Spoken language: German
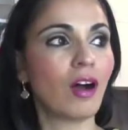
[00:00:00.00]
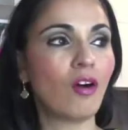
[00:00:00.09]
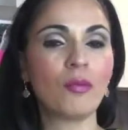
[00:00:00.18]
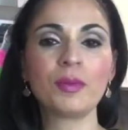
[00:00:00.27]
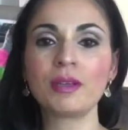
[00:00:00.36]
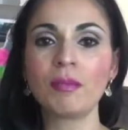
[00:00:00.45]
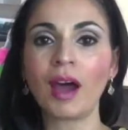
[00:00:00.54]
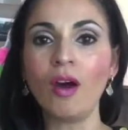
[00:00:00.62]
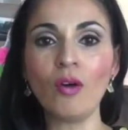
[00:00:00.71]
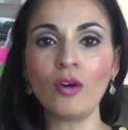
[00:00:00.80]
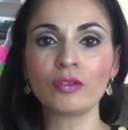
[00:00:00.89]
auch, mit dem
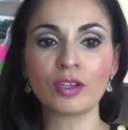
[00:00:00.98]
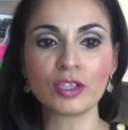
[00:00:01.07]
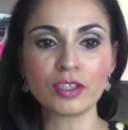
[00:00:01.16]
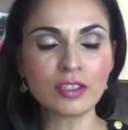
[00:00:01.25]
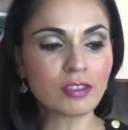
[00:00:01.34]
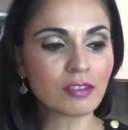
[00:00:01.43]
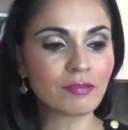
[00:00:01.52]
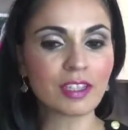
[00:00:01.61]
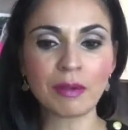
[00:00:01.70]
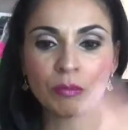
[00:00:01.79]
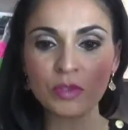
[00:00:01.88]
Rauchen oder sonst
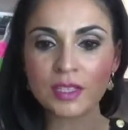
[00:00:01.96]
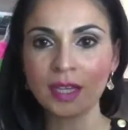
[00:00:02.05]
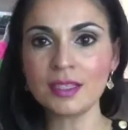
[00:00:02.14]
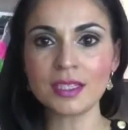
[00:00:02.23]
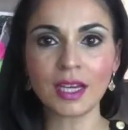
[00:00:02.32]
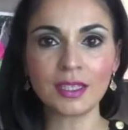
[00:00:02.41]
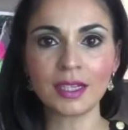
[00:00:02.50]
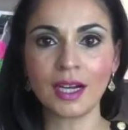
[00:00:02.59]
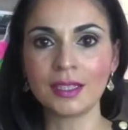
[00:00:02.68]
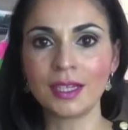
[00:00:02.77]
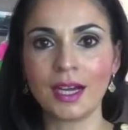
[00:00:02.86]
irgendwas. Man muss ganz
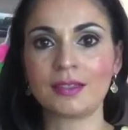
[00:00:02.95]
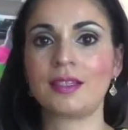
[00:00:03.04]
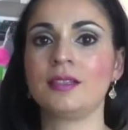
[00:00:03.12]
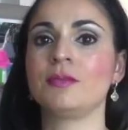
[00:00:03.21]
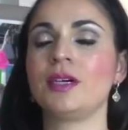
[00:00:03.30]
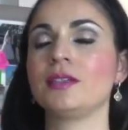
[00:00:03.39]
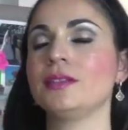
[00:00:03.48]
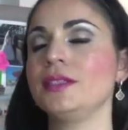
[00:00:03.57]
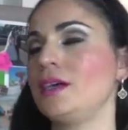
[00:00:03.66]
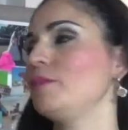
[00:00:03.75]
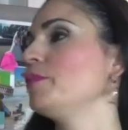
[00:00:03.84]
radikal einen Hardcut machen,
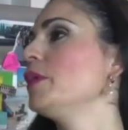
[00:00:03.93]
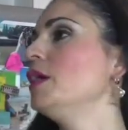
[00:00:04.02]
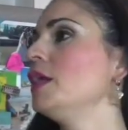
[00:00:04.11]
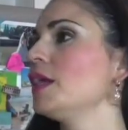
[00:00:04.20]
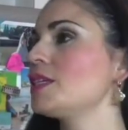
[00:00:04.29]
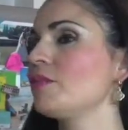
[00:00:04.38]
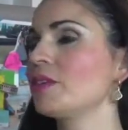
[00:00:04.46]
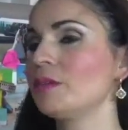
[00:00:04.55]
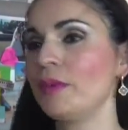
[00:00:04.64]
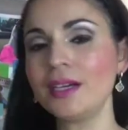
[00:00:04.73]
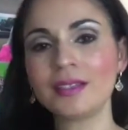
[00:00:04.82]
ja. Das haben wir
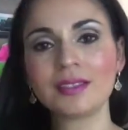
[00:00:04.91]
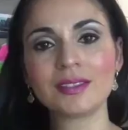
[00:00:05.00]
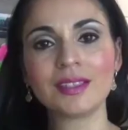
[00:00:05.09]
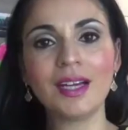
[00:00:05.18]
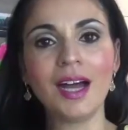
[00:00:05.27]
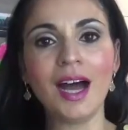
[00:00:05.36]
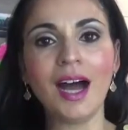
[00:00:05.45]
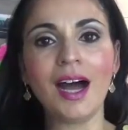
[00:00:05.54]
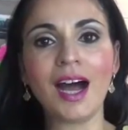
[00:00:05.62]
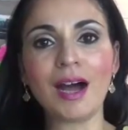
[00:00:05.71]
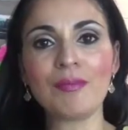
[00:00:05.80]
gemacht,
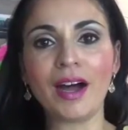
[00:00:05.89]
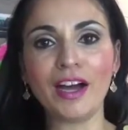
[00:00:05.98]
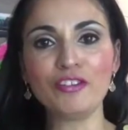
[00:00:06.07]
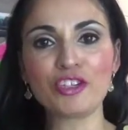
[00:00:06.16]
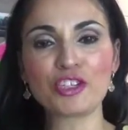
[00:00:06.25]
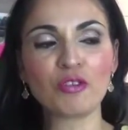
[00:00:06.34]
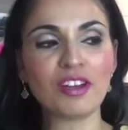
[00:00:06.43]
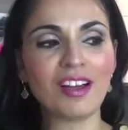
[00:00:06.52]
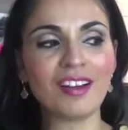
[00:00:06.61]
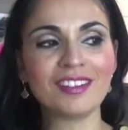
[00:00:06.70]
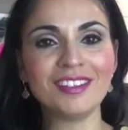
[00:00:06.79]
haben alle
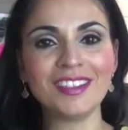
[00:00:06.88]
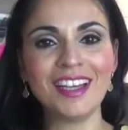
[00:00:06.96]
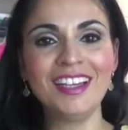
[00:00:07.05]
Schnuller